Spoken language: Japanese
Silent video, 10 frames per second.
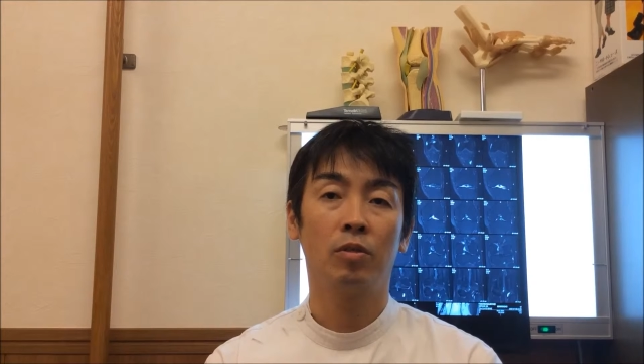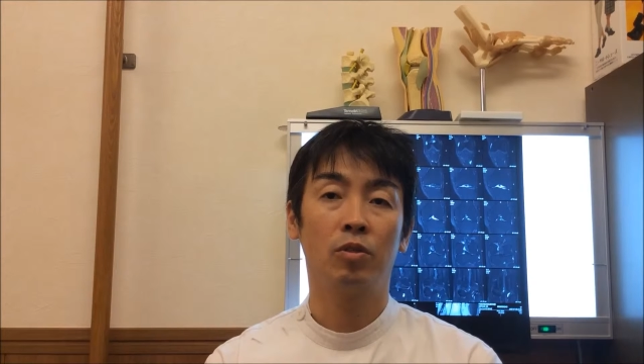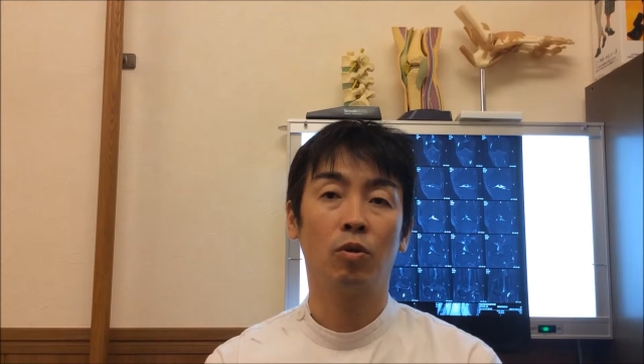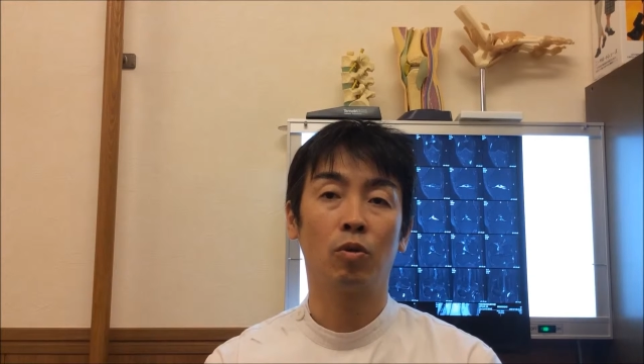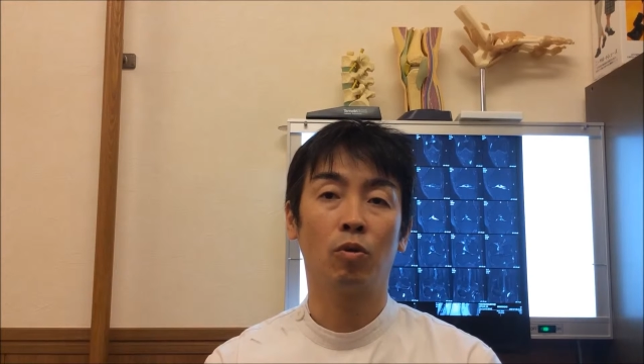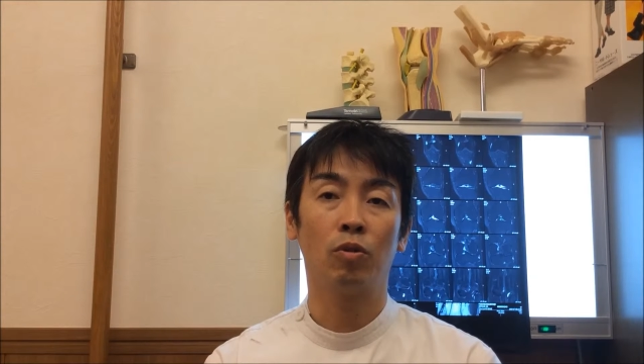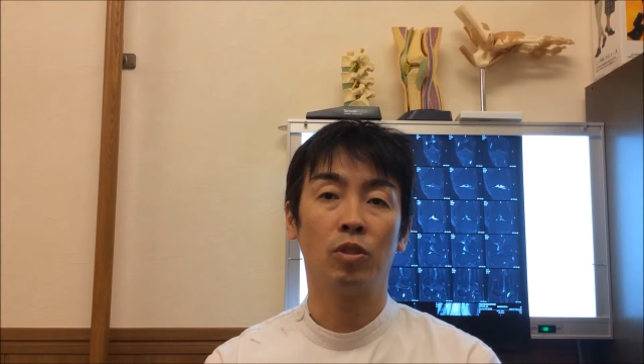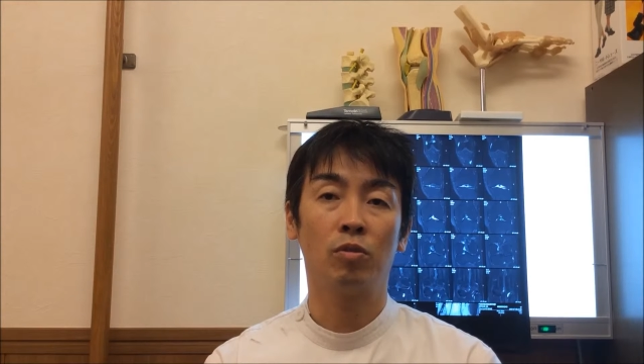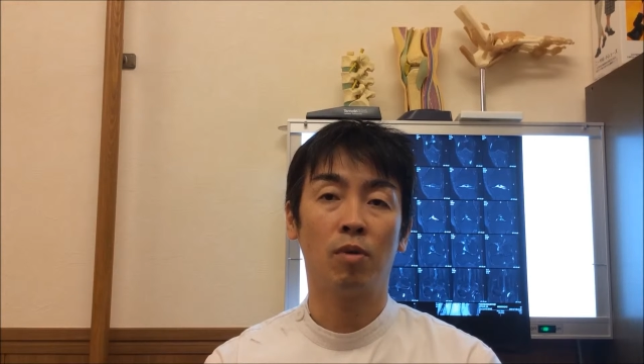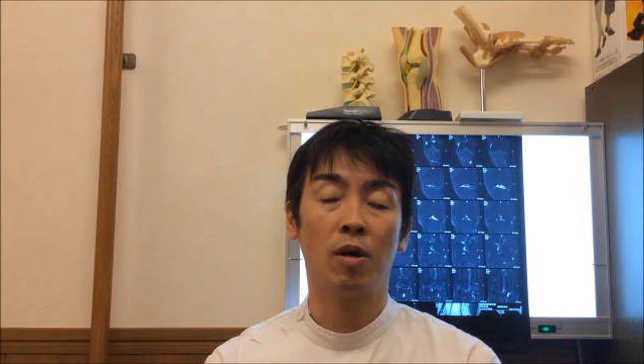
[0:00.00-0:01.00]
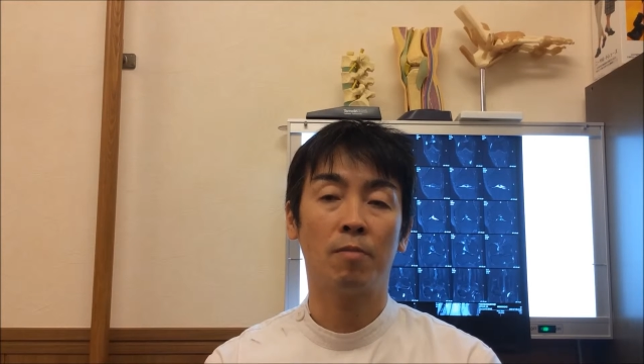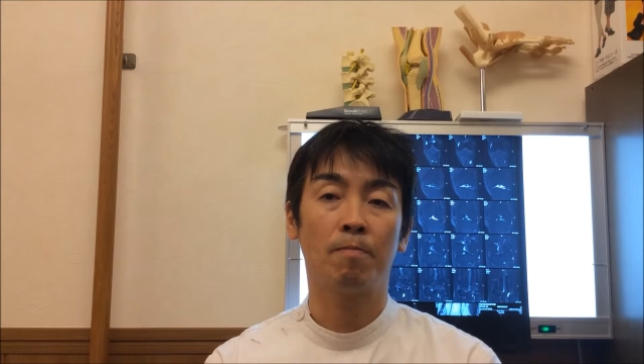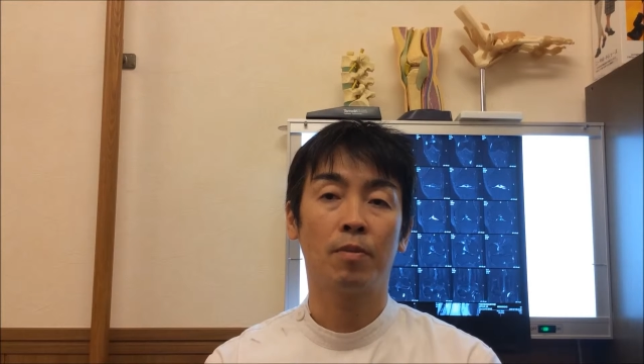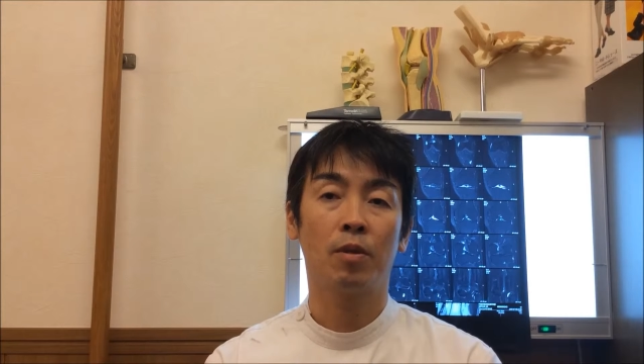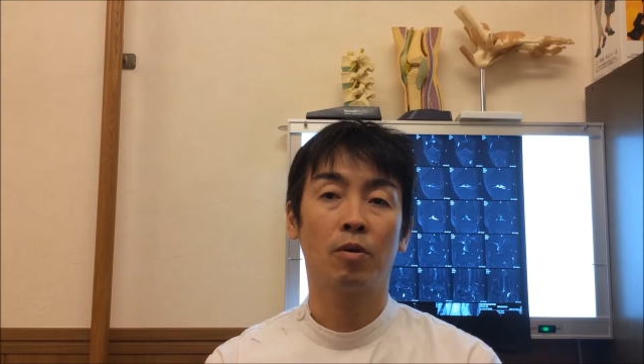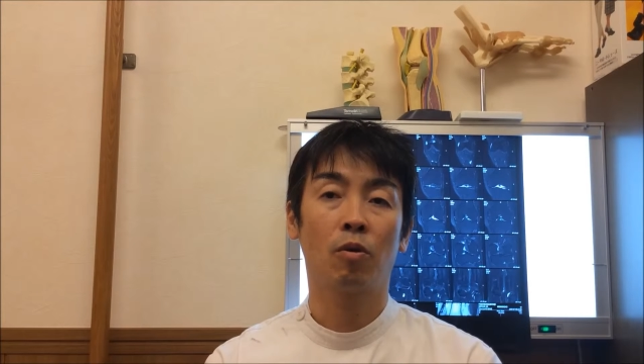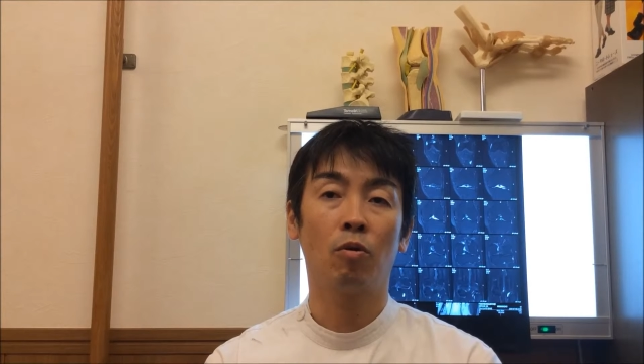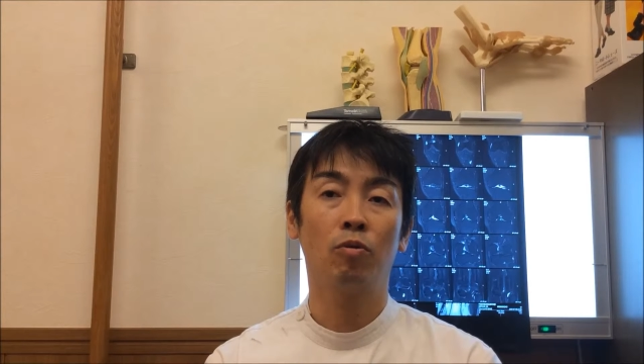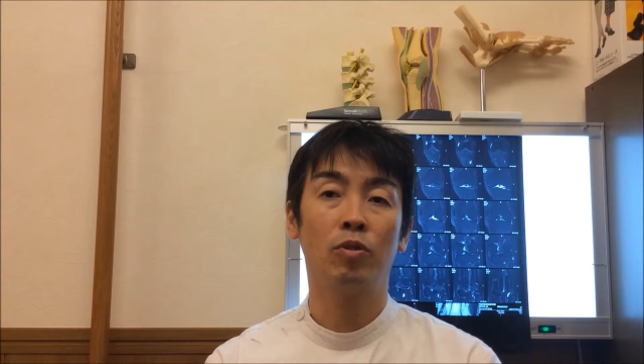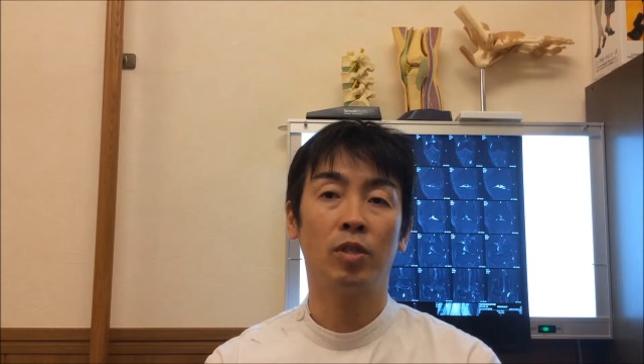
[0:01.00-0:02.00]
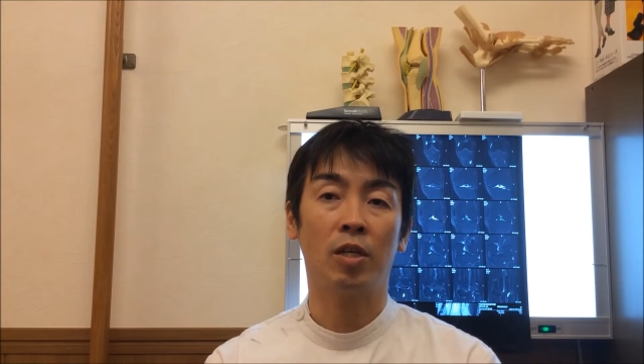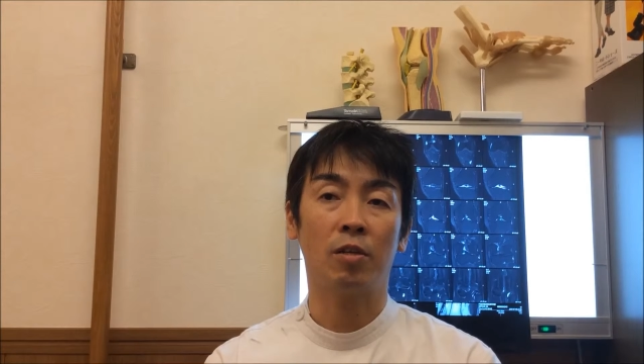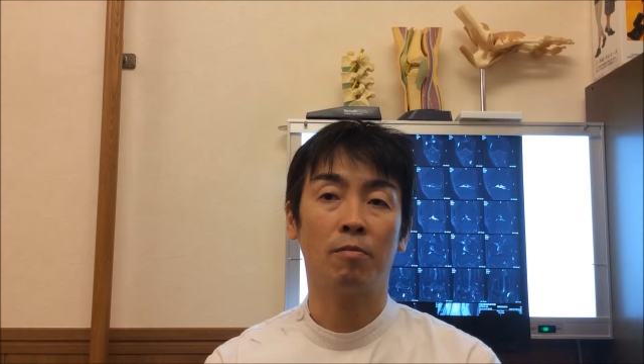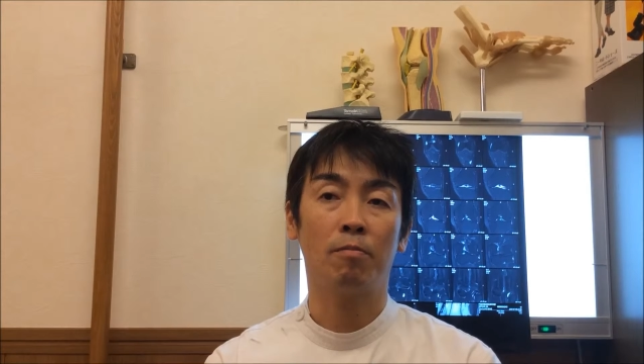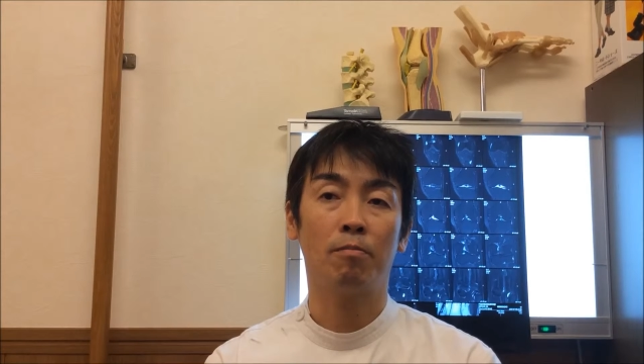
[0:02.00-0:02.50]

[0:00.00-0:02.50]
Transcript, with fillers: 事故当日は興奮したり、